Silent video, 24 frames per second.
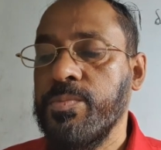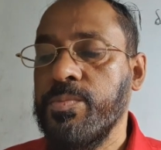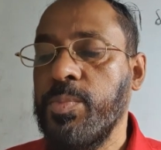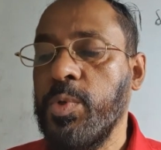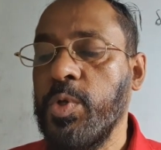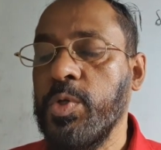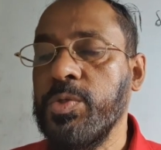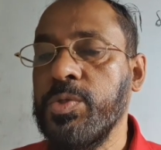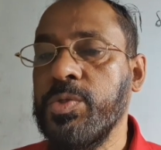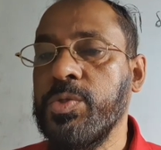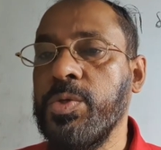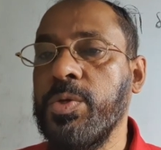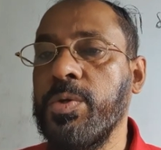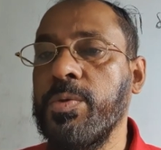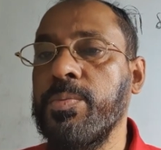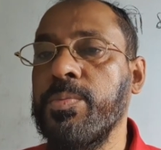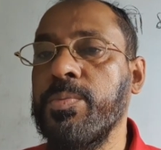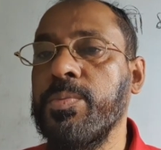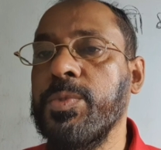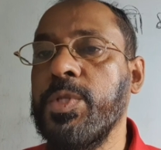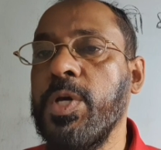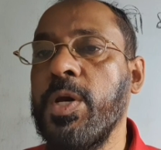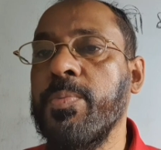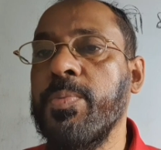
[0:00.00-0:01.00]
পঞ্চম
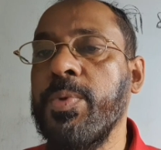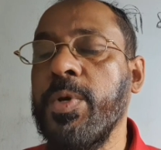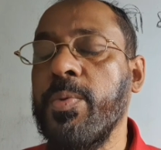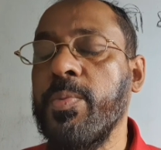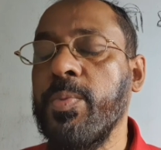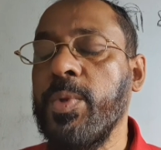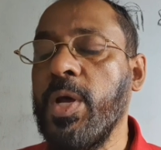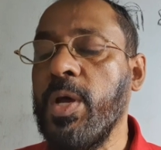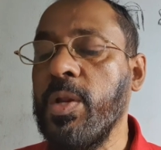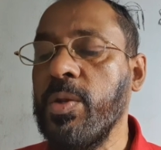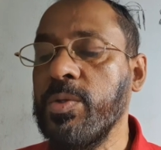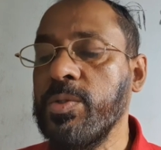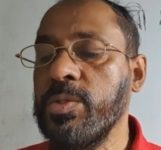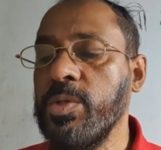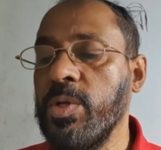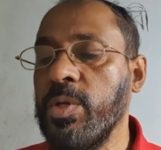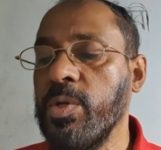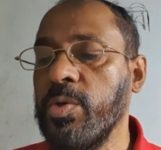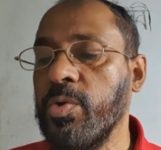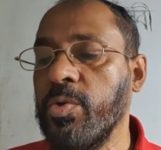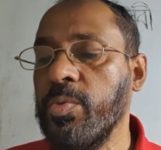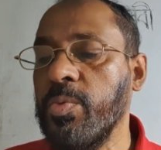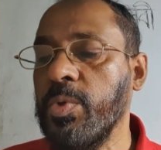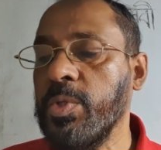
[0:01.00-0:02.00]
ধাপে আমরা আলোচনা
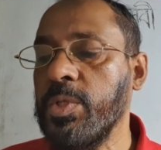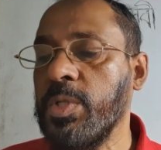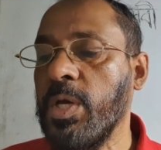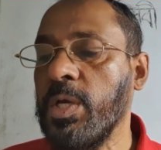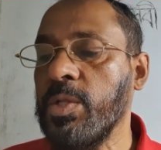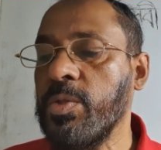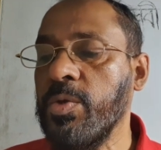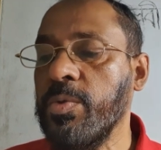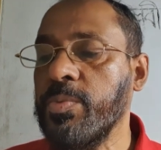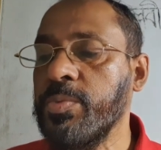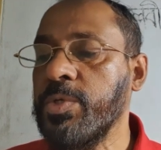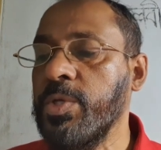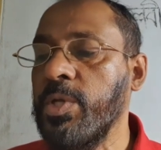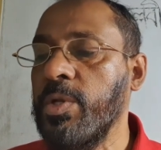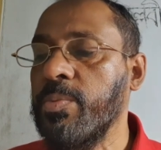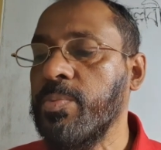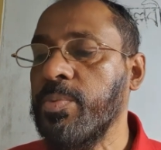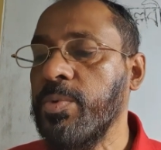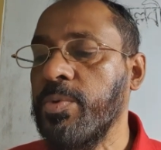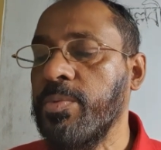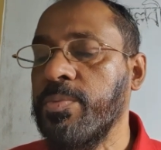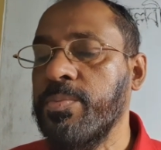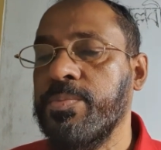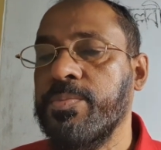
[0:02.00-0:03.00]
করব ধাতব শিল্প
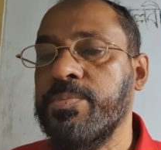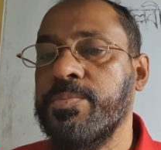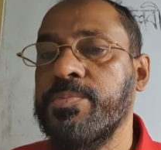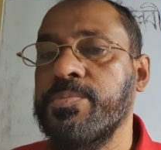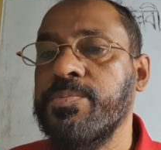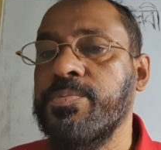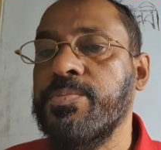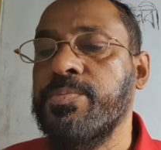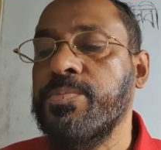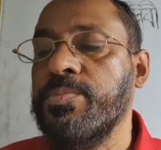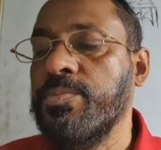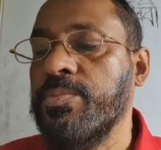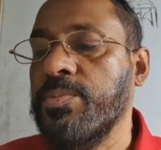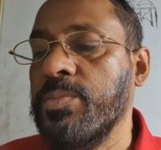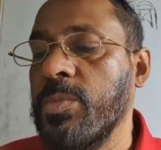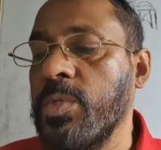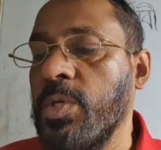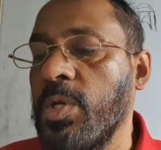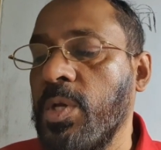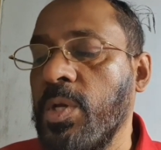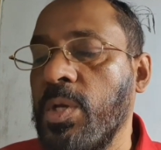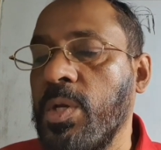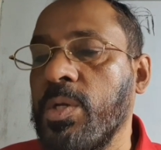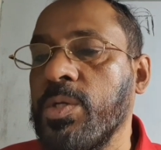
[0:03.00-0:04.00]

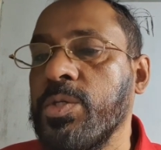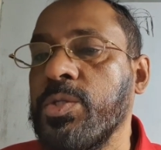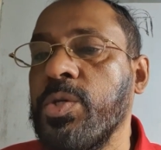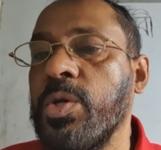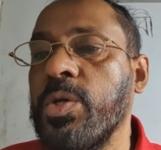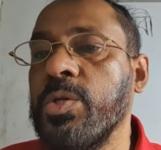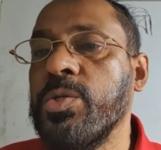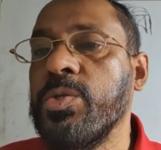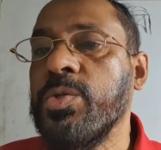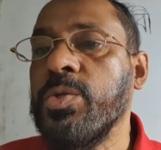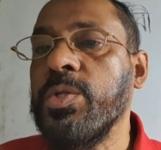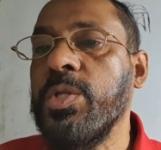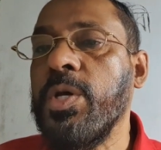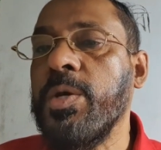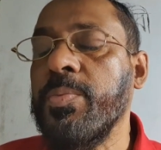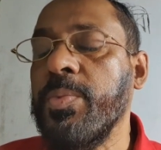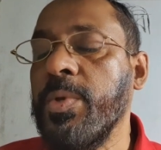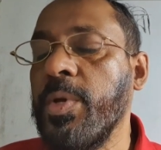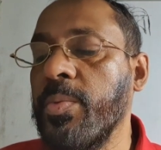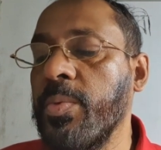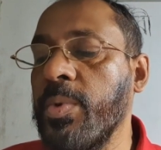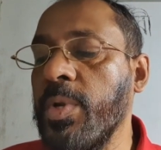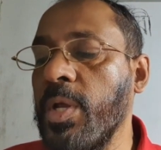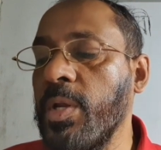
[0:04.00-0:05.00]
ষষ্ঠ ধাপে
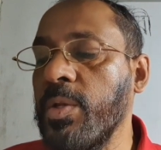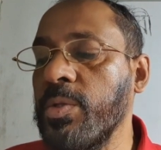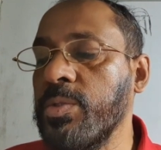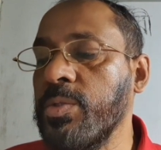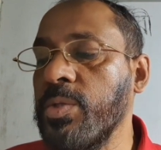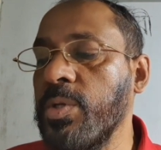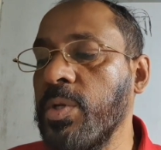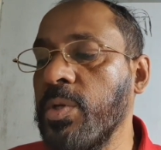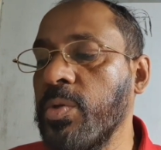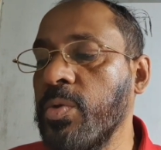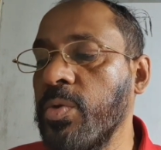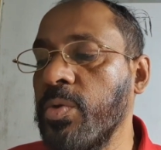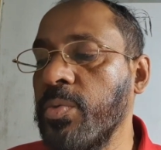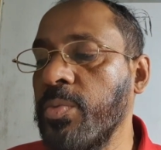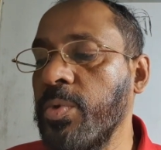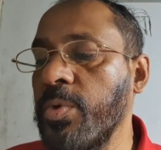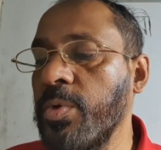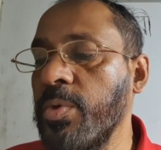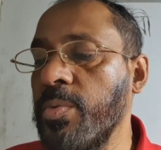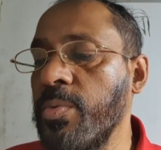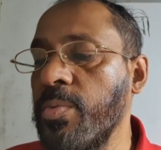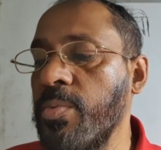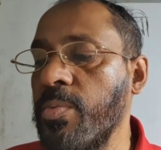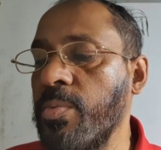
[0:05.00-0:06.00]
আমরা আলোচনা করব
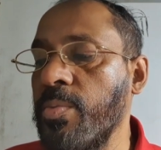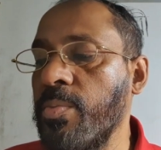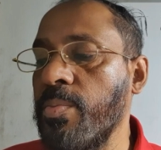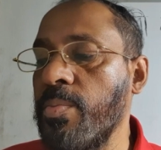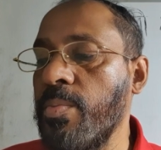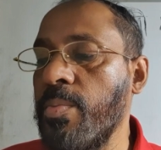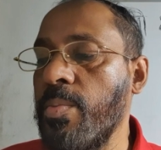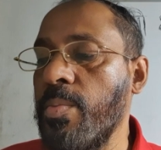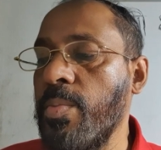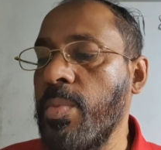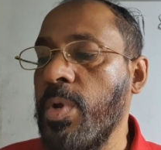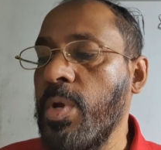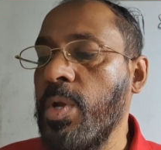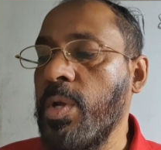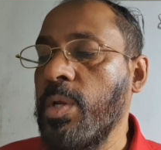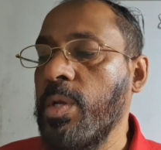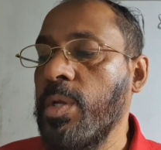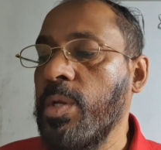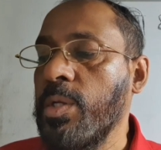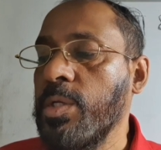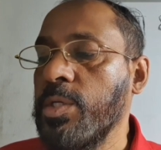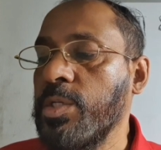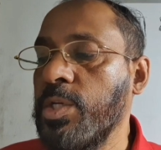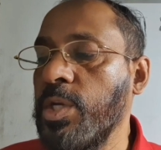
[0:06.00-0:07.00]

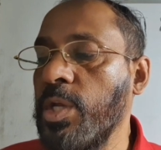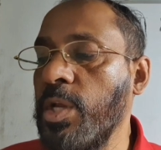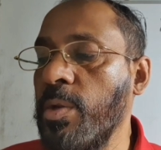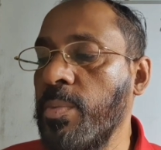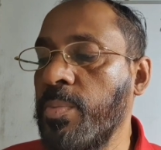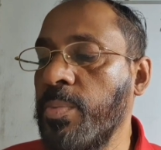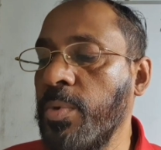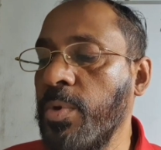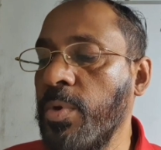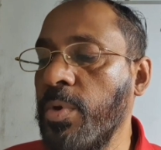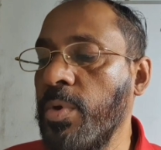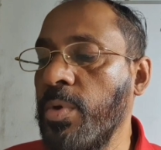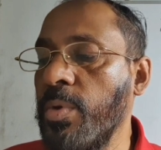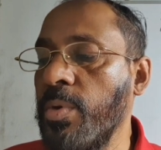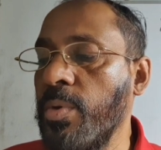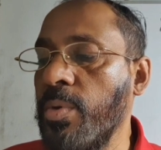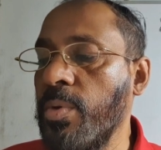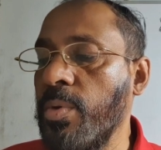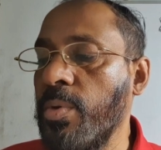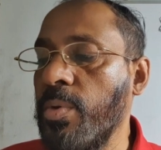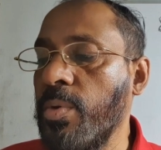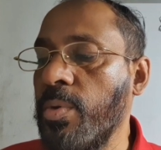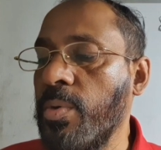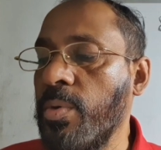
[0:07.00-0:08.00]
শিল্প
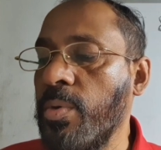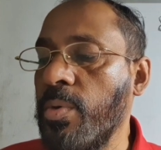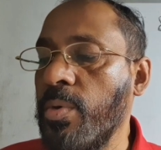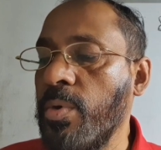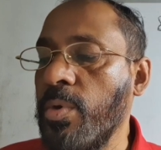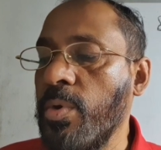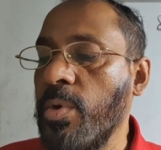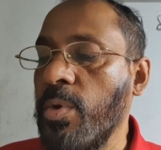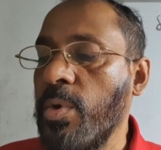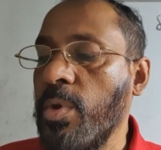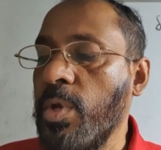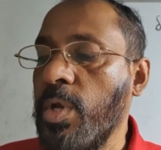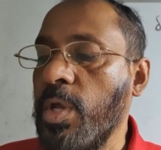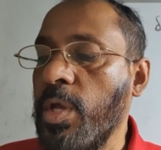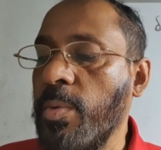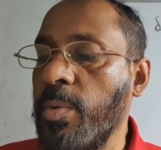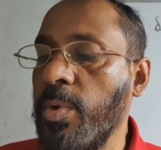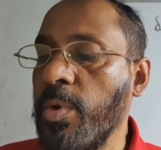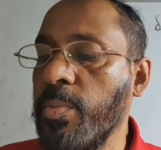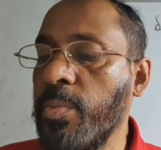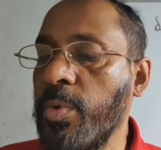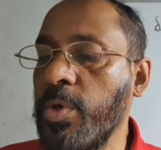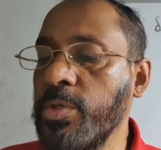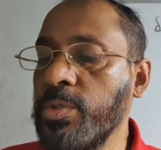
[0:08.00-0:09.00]

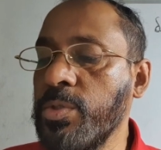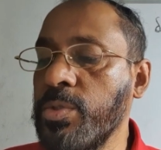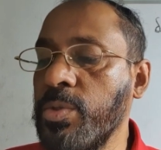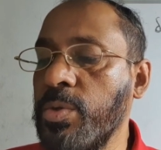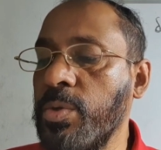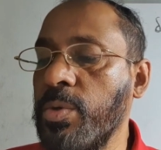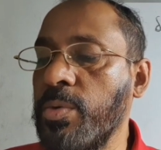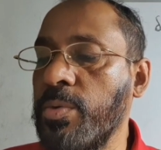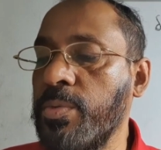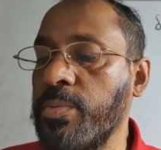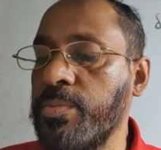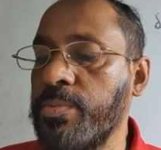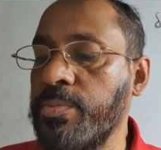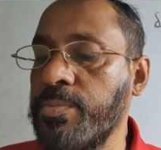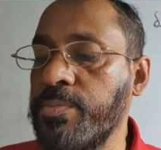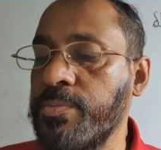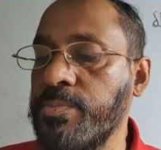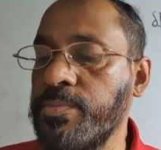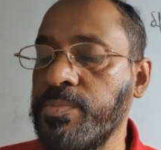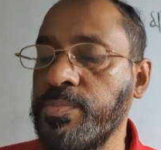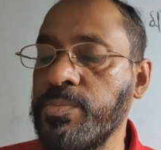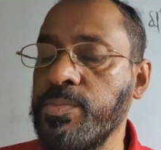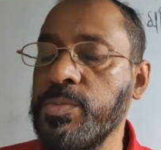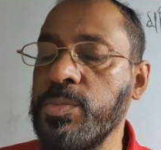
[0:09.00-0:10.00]
এবং বস্ত্র
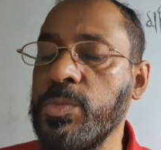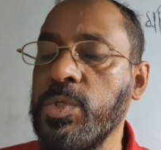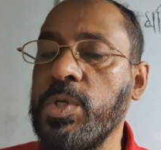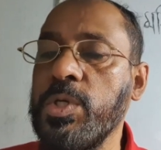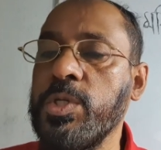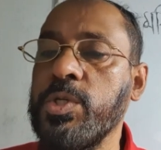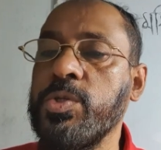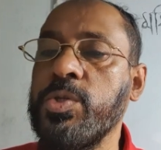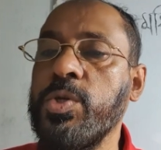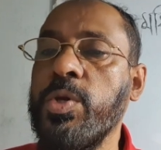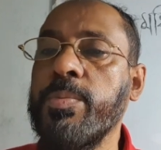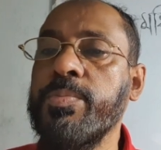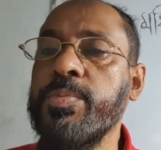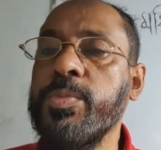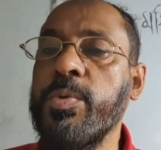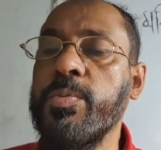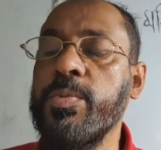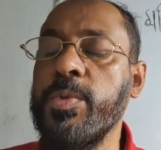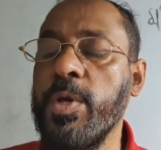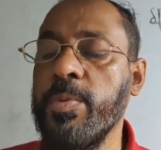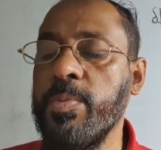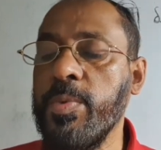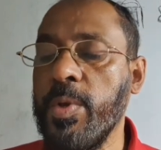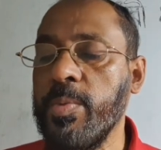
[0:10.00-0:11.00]
সপ্তম
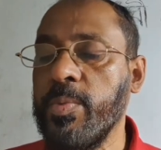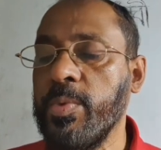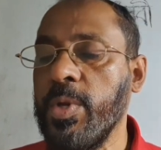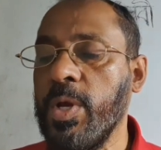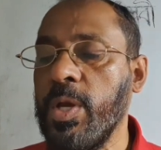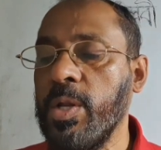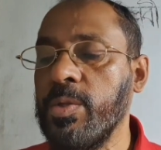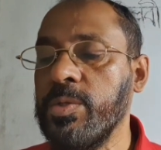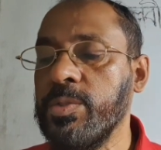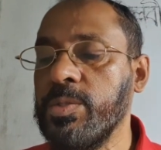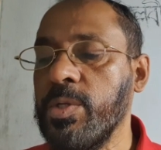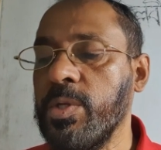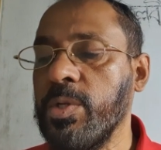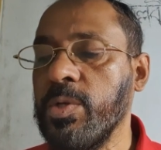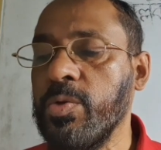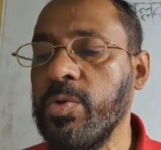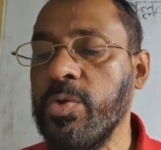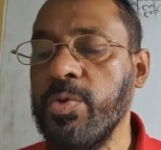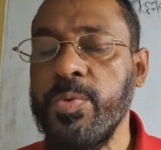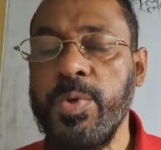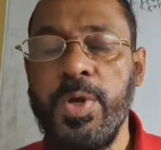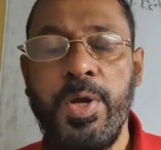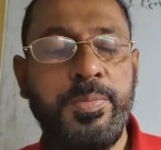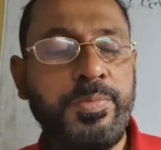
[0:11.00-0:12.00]
ধাপে আমরা আলোচনা
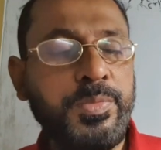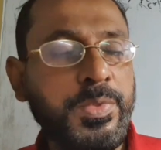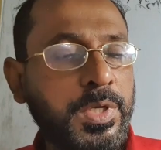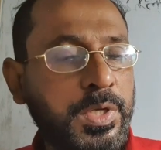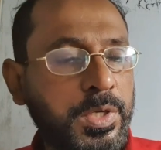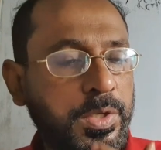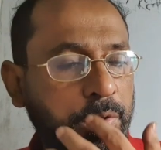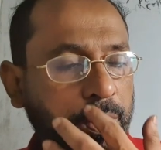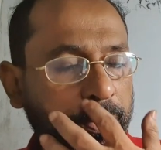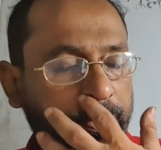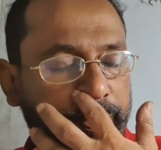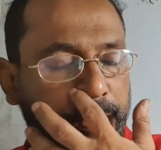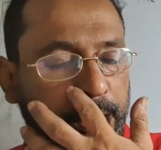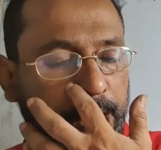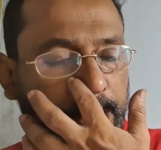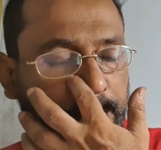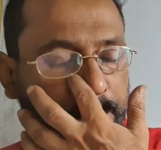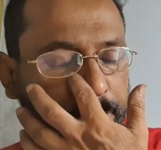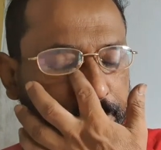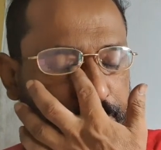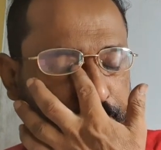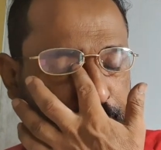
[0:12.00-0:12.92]
করব আমদানি রপ্তানি